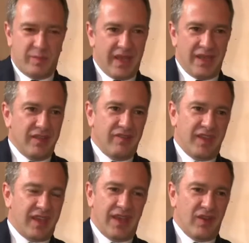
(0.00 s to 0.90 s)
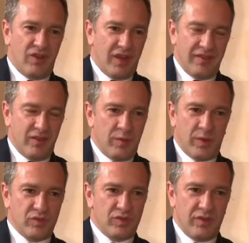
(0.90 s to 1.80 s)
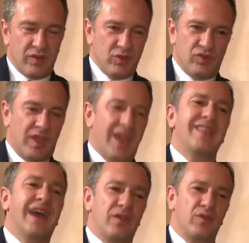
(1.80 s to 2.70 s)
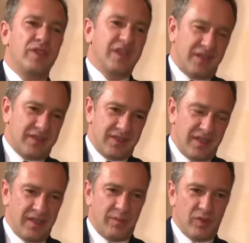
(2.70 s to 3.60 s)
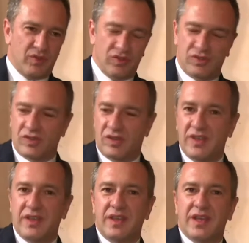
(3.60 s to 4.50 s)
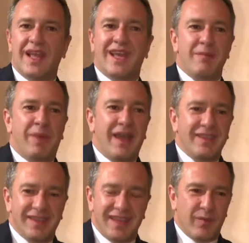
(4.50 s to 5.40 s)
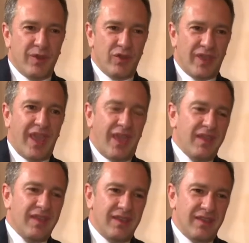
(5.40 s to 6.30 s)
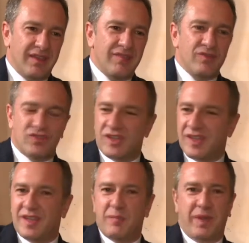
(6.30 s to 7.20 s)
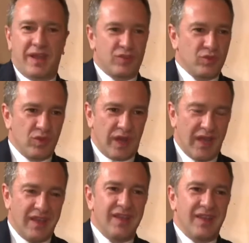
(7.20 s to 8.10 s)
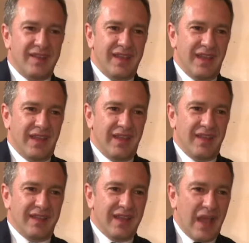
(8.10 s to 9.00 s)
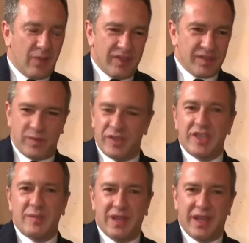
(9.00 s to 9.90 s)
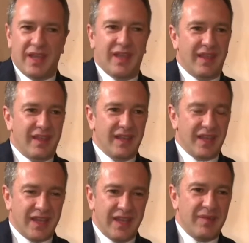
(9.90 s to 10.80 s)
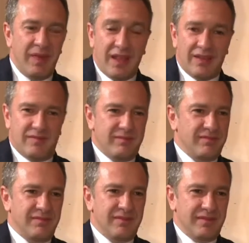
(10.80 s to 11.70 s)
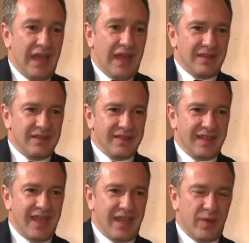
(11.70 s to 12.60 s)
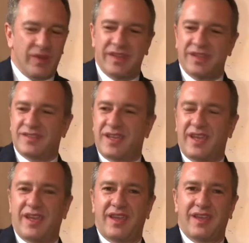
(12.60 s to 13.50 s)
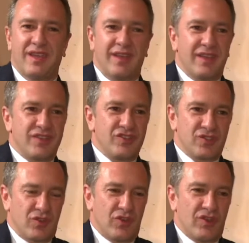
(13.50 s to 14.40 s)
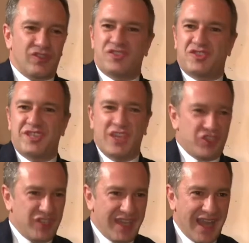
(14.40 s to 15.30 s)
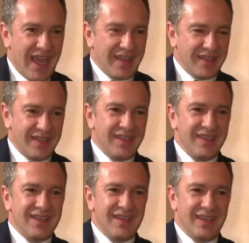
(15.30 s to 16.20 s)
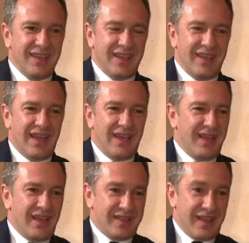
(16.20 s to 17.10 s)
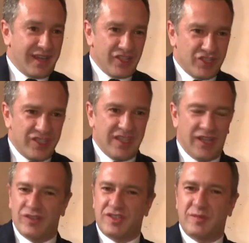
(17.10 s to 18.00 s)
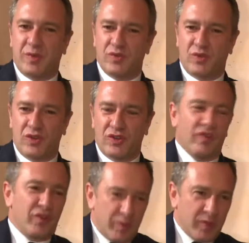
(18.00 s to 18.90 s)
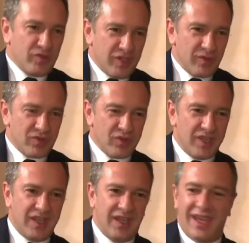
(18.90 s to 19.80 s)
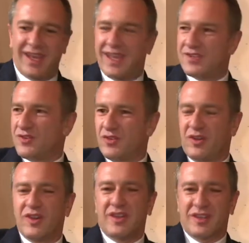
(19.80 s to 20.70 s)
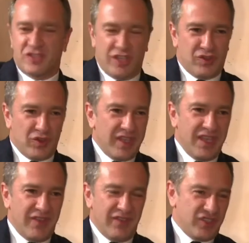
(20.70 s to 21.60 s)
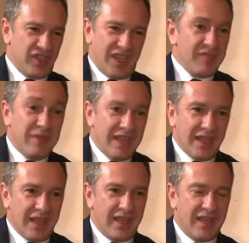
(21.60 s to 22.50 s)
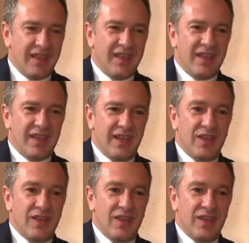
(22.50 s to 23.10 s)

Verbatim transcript: pianificano a livello produttivo e tutto e danno un X di prodotto, la campagna da quello che è, eh, in funzione della temperatura, del, dell'acqua disponibile, e del clima, mh, mm, dà la terra. Quindi se ci sono 10 gradi eh, a Terracina dove, dove, noi produciamo zucchini e ne escono 100 kg invece che 1000, eh,